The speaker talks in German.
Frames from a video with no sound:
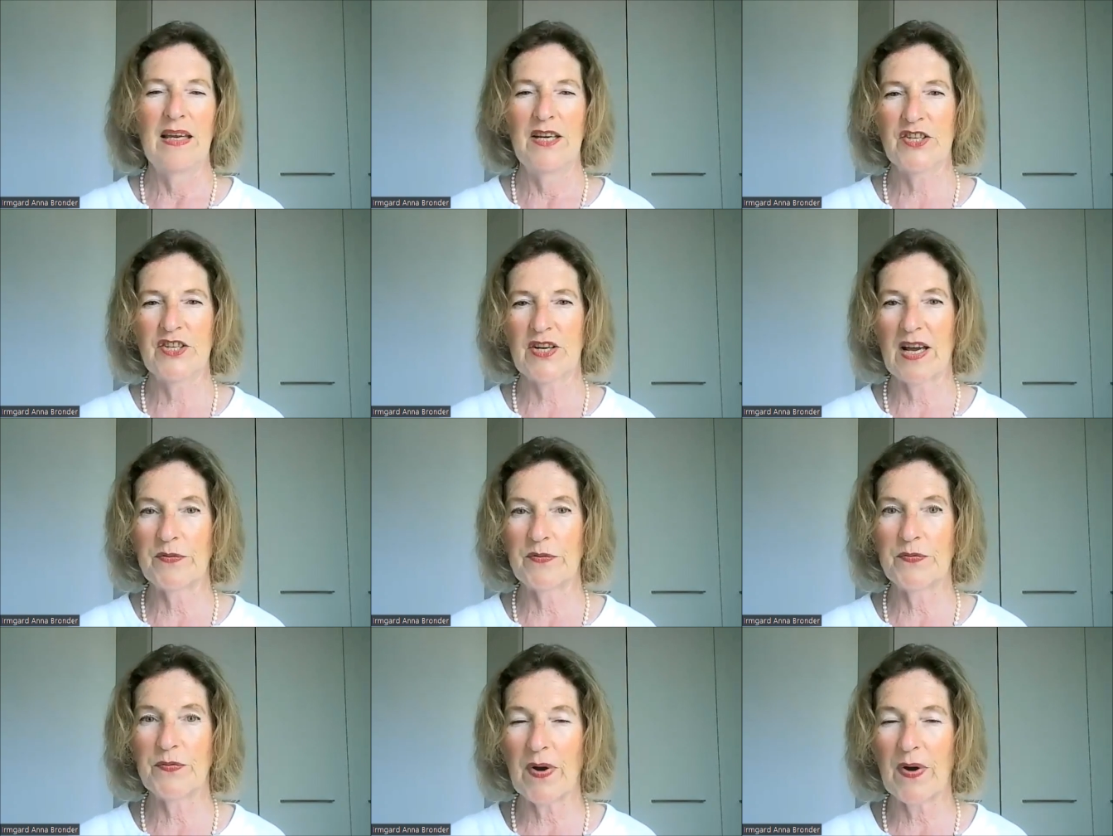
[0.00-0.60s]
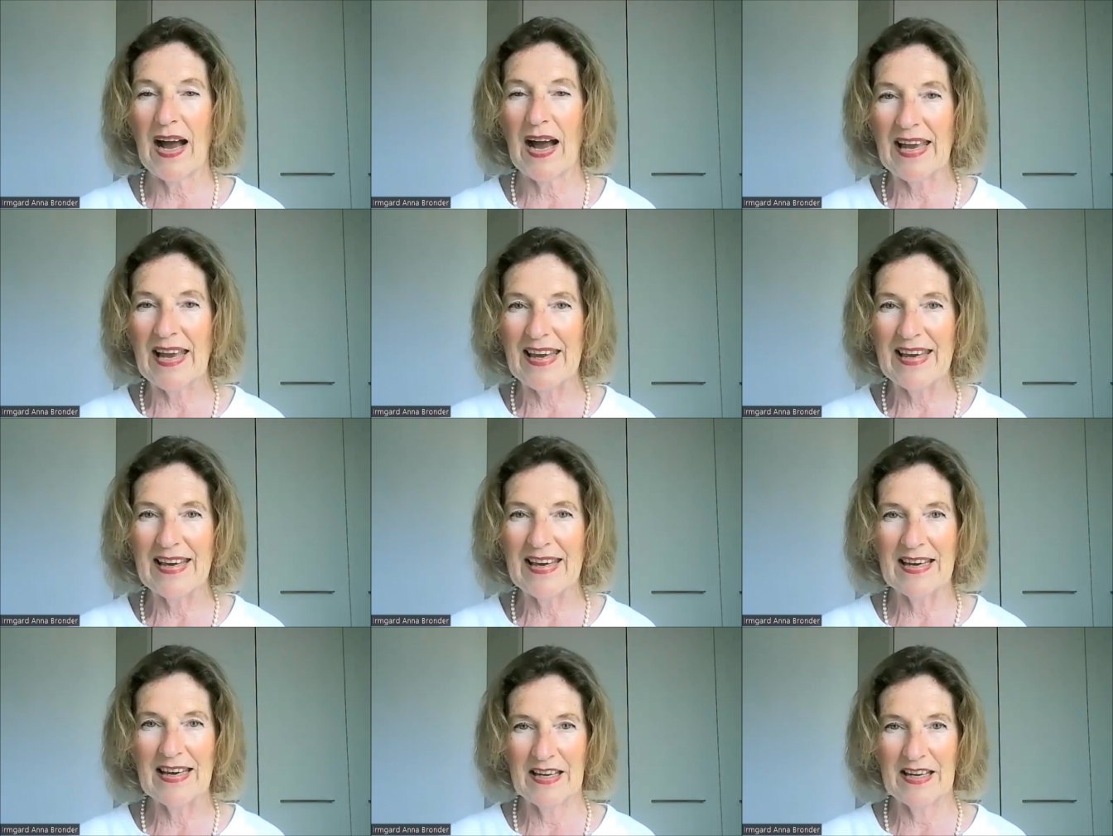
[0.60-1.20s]
ich kann
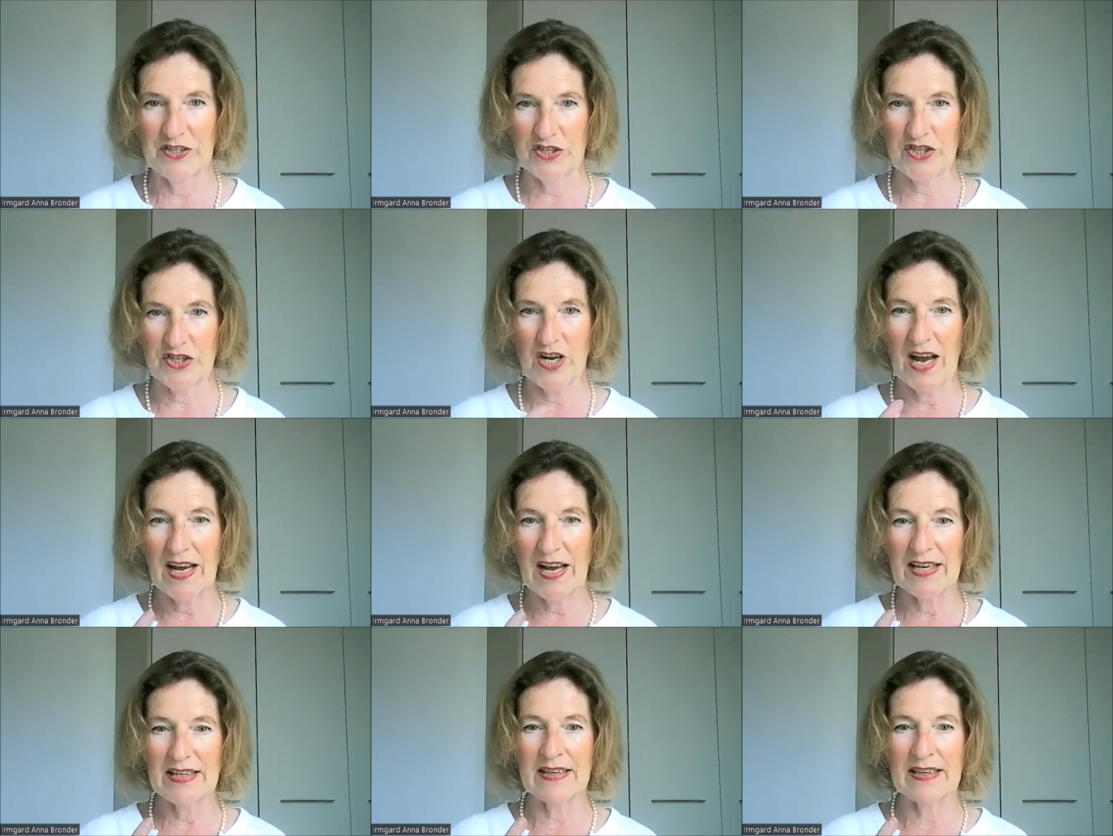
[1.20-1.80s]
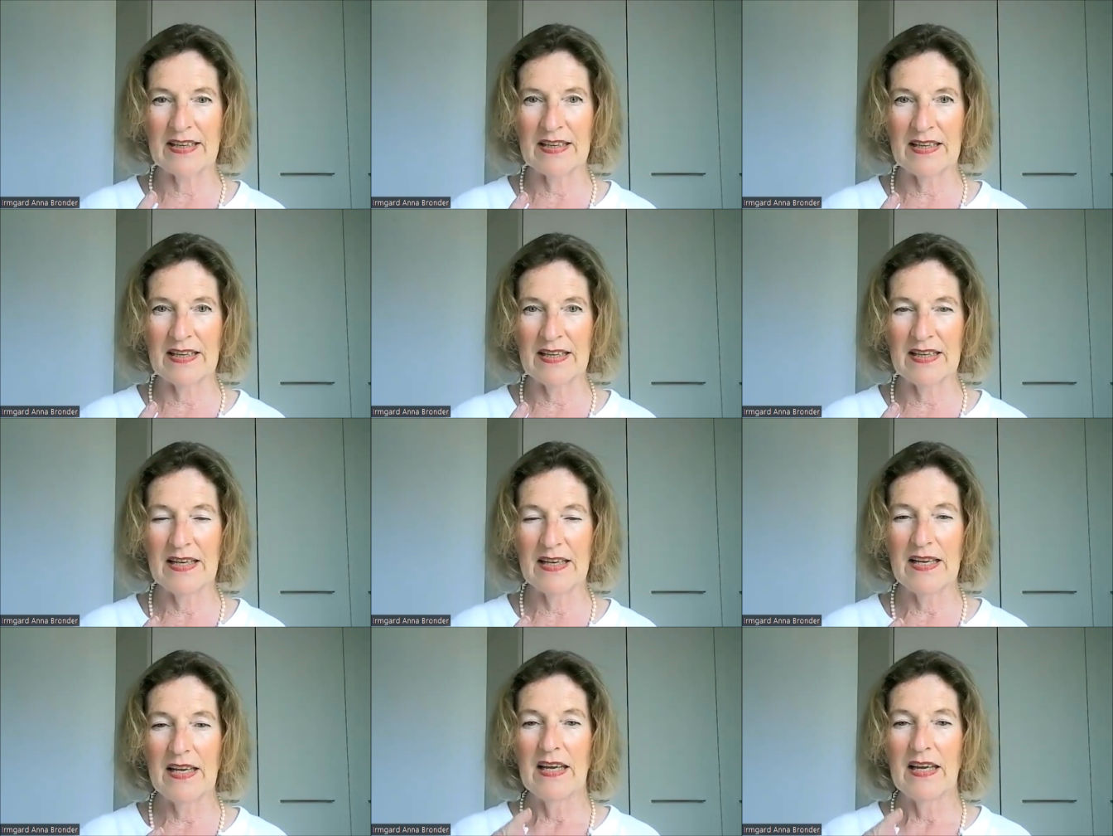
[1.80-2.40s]
frei
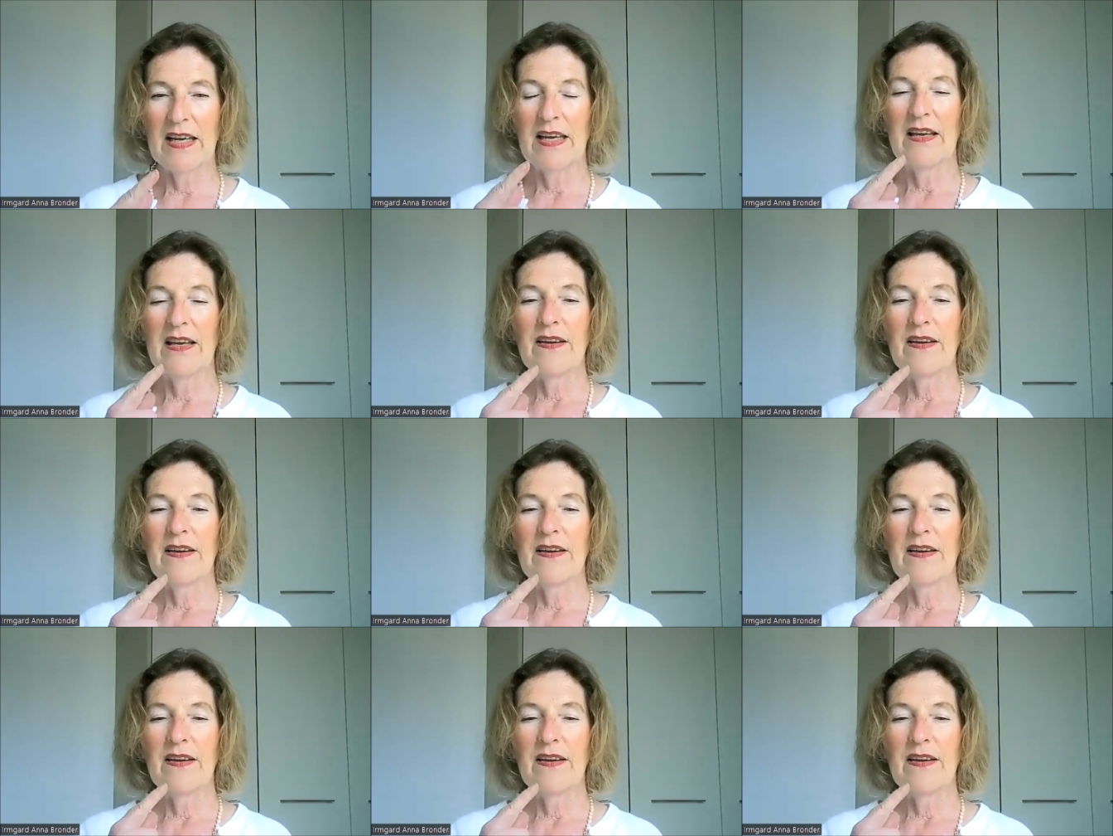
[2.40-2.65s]
entscheiden,